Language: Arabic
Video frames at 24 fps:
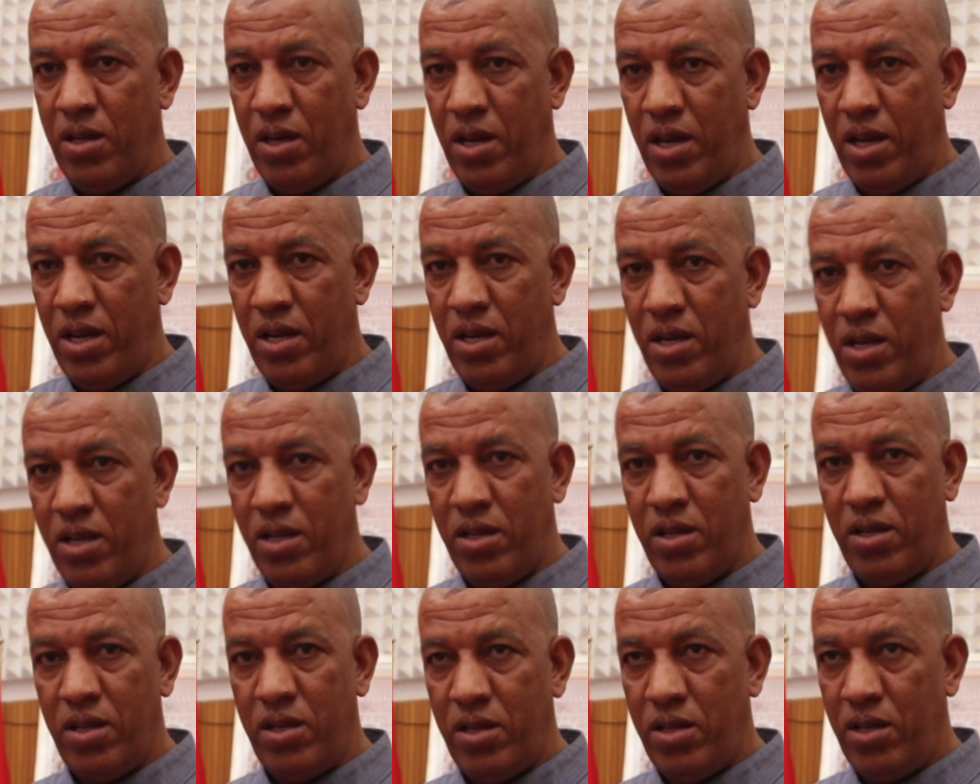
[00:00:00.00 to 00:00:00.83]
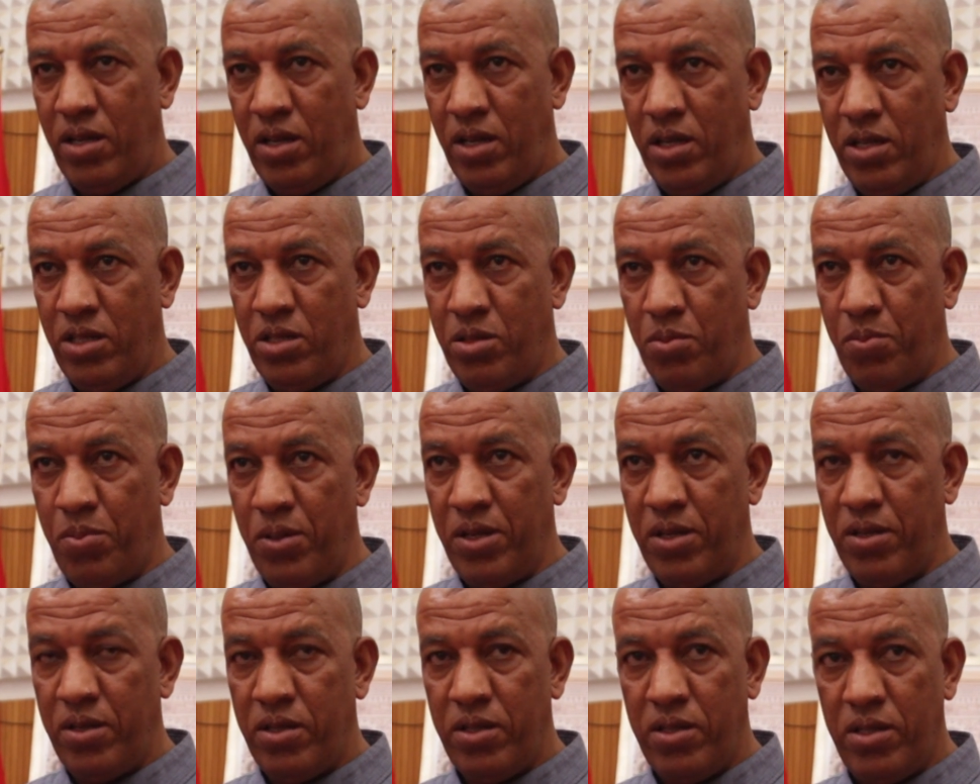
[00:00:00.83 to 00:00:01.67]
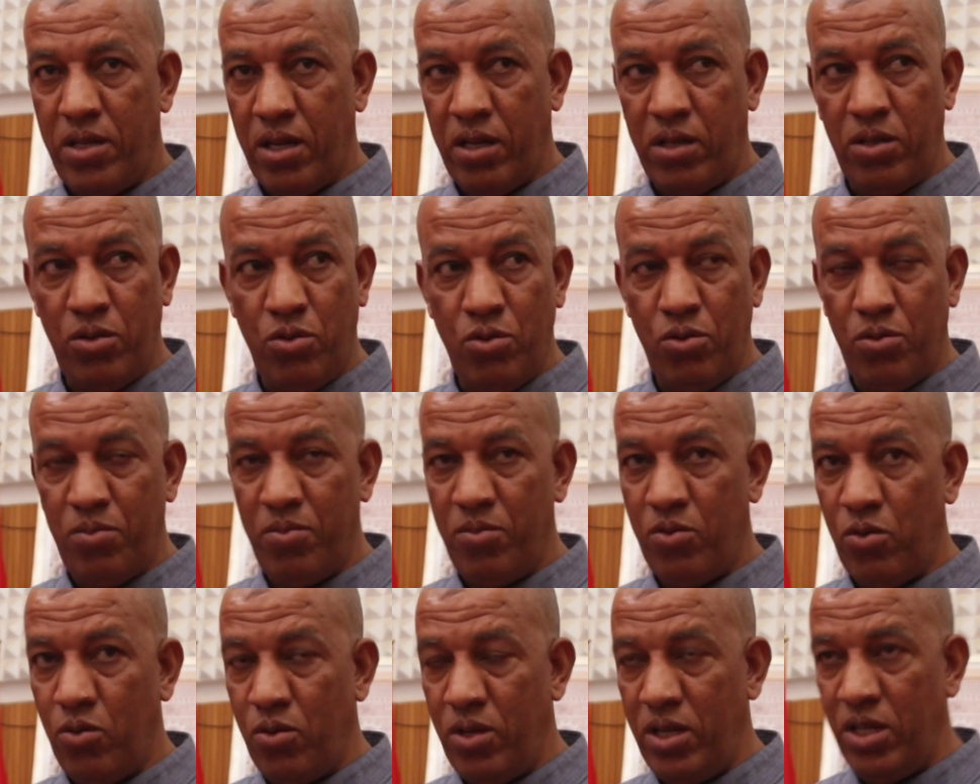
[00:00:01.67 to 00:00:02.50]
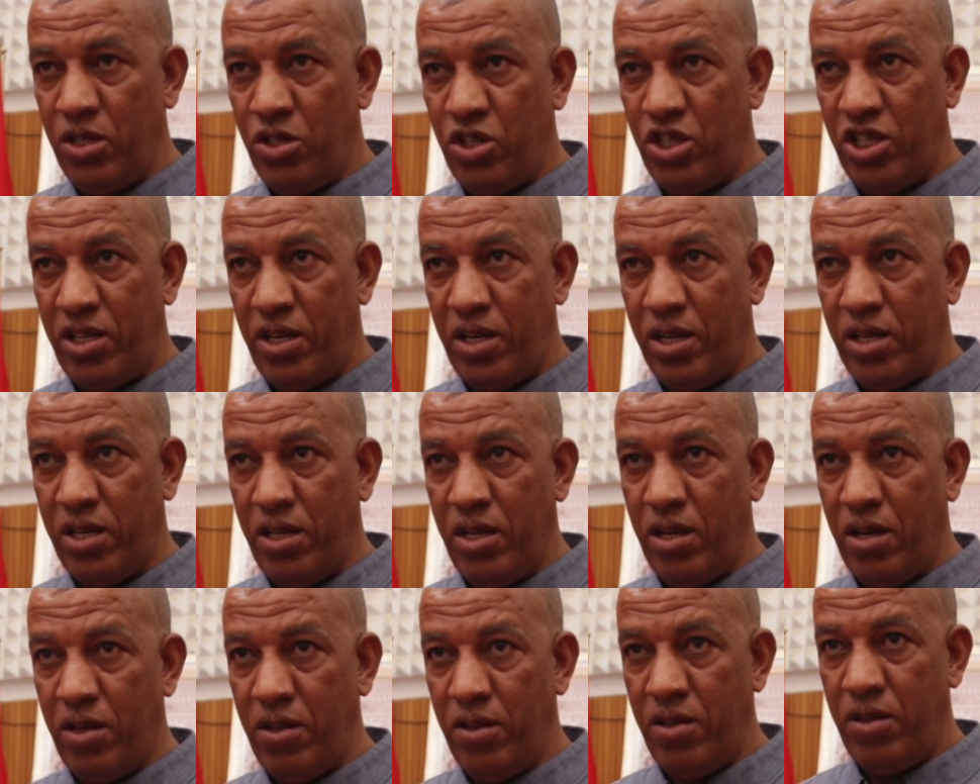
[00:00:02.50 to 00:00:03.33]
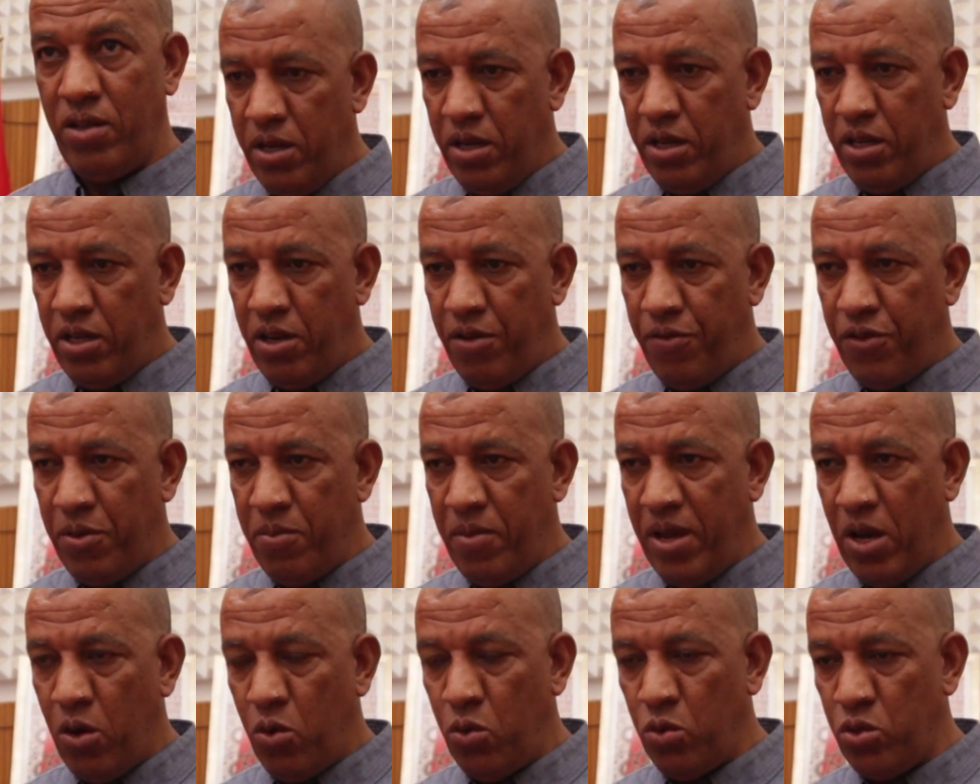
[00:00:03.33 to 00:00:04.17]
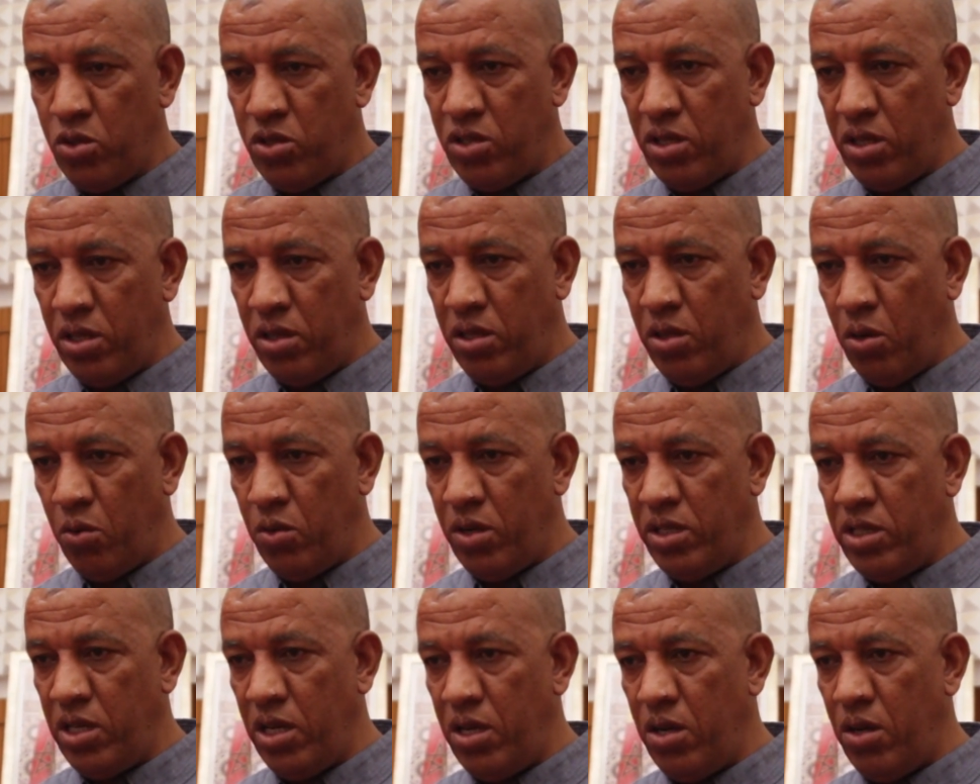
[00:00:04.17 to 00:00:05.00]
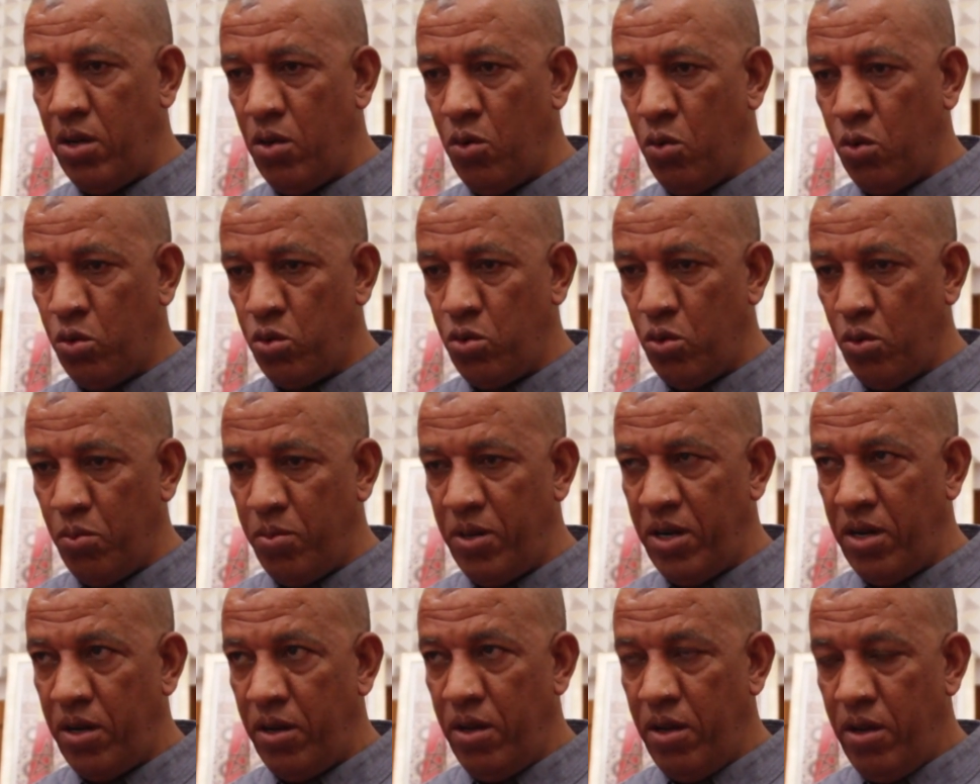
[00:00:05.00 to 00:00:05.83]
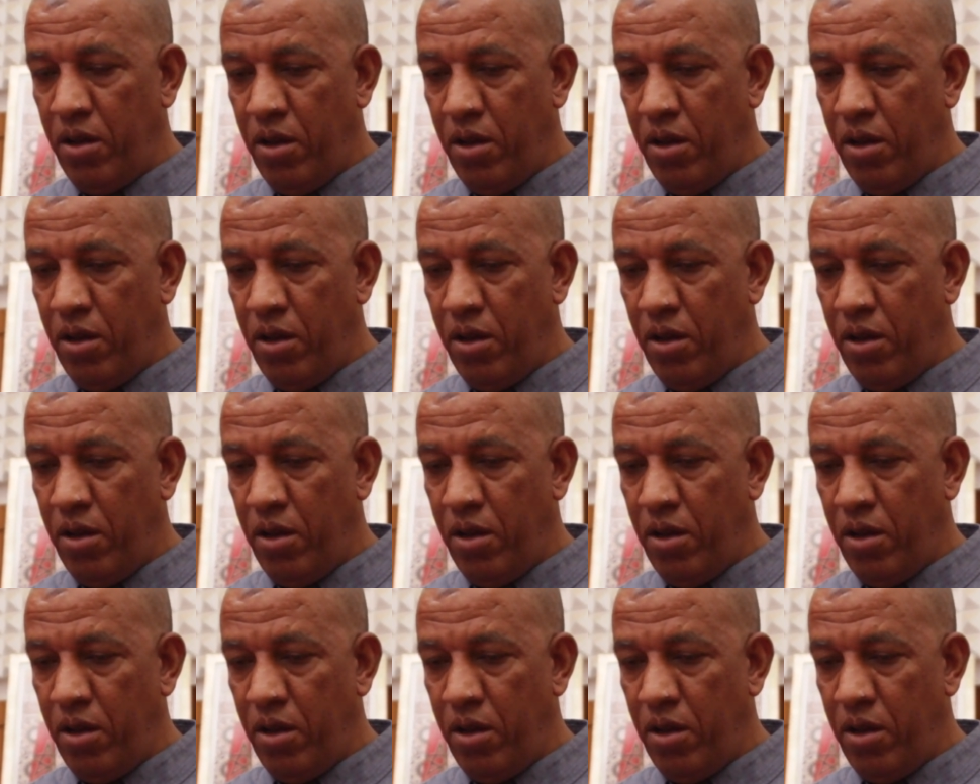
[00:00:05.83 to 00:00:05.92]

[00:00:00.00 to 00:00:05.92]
عن حزب التقدم والاشتراكيه اذا فيما يخص الدوره ديال اكتوبر